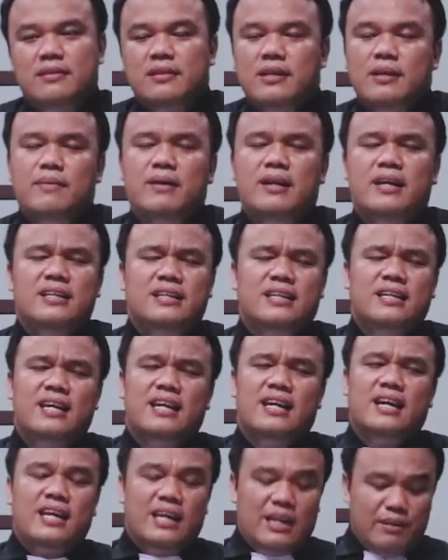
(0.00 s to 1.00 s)
Gimana sih
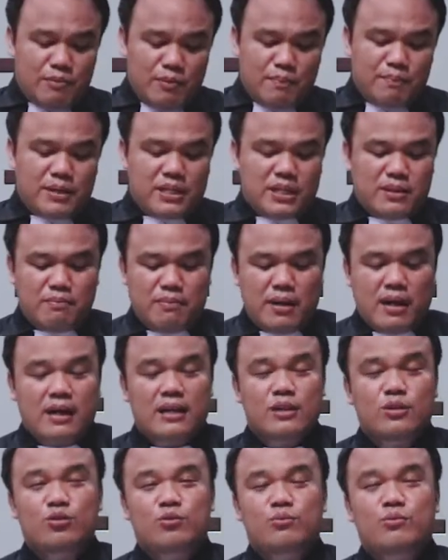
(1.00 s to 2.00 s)
kira-kira
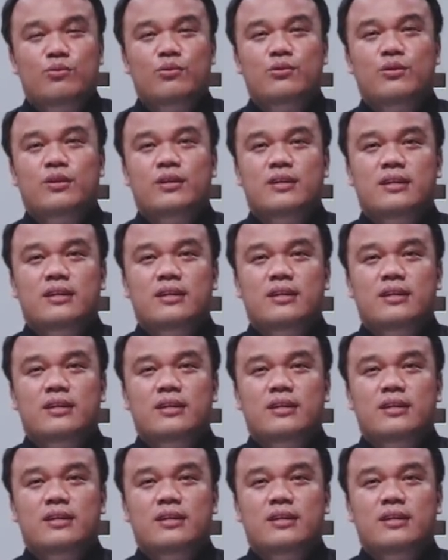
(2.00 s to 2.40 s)
mempersembahkan tubuh?